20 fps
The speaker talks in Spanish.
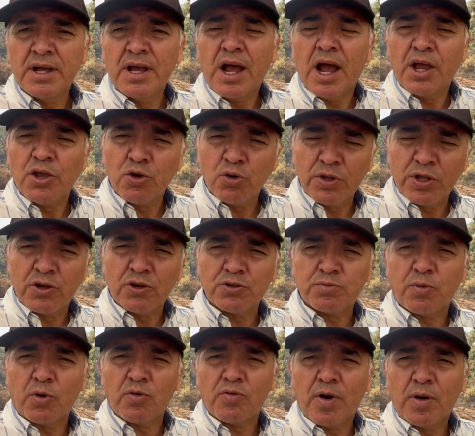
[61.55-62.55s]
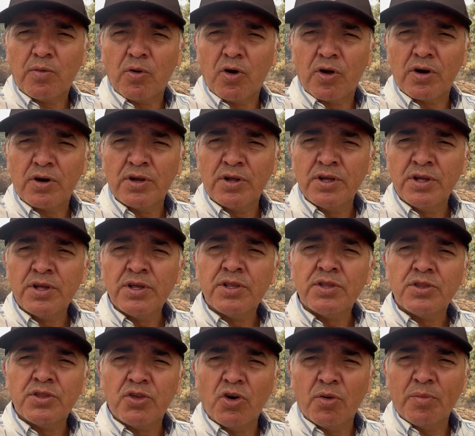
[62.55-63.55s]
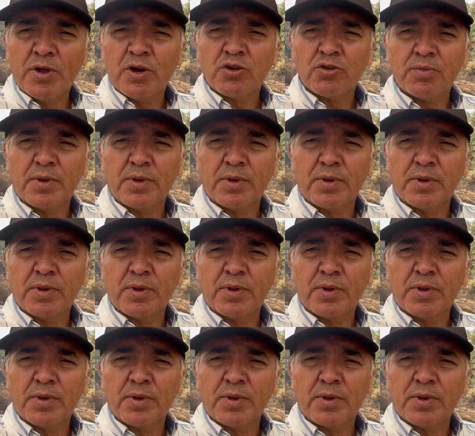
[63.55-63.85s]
Ayúdenos, por favor. Dios me los